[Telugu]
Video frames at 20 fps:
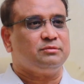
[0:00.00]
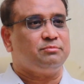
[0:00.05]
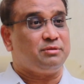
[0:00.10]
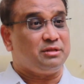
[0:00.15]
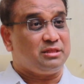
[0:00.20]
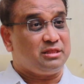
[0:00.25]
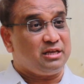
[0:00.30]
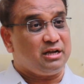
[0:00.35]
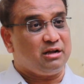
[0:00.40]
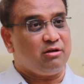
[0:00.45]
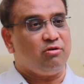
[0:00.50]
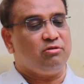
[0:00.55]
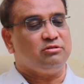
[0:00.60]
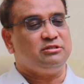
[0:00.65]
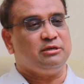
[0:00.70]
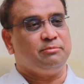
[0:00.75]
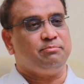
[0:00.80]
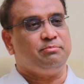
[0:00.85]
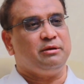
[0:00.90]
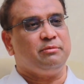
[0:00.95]
ప్రత్యేక
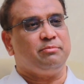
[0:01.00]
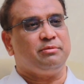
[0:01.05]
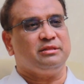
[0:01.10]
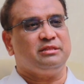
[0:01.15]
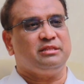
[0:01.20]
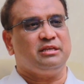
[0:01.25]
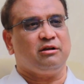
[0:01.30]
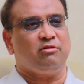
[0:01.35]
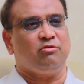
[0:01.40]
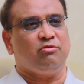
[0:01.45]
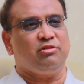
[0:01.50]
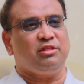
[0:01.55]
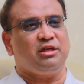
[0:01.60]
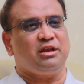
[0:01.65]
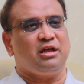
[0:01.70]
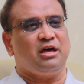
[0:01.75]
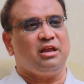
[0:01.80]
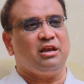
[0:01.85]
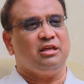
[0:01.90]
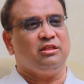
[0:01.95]
చెప్పిన ప్రత్యేక హోదా
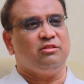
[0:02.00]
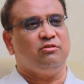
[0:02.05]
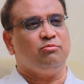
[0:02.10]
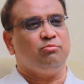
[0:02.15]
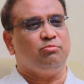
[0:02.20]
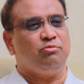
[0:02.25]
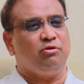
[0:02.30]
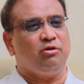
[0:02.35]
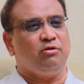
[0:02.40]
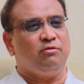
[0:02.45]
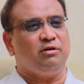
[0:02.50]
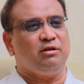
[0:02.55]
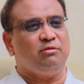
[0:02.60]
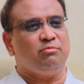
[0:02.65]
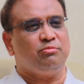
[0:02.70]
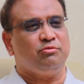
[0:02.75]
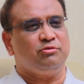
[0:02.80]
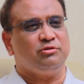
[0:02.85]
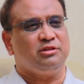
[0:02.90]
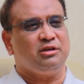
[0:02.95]
రాలేదు పోలవరం
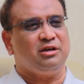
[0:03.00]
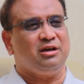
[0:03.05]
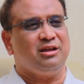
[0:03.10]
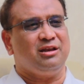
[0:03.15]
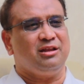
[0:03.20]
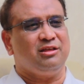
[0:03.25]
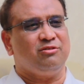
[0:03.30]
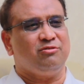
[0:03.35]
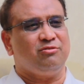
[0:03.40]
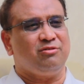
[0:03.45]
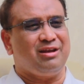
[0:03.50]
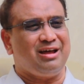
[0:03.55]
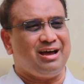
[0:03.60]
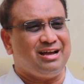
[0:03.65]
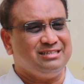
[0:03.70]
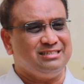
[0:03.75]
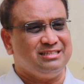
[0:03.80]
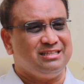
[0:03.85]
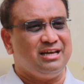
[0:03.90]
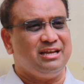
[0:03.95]
పూర్తి కాలేదు
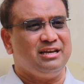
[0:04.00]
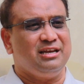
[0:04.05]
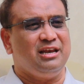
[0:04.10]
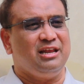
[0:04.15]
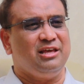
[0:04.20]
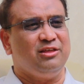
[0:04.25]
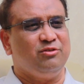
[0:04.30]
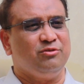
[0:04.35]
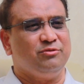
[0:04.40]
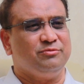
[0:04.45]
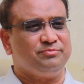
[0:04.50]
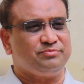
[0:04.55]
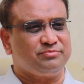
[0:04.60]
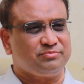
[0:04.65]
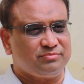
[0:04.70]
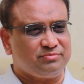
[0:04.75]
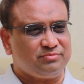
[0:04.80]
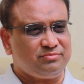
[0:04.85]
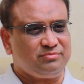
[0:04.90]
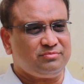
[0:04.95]
రాజధాని లేదు
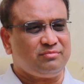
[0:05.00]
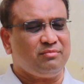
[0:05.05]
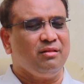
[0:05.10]
ఓకే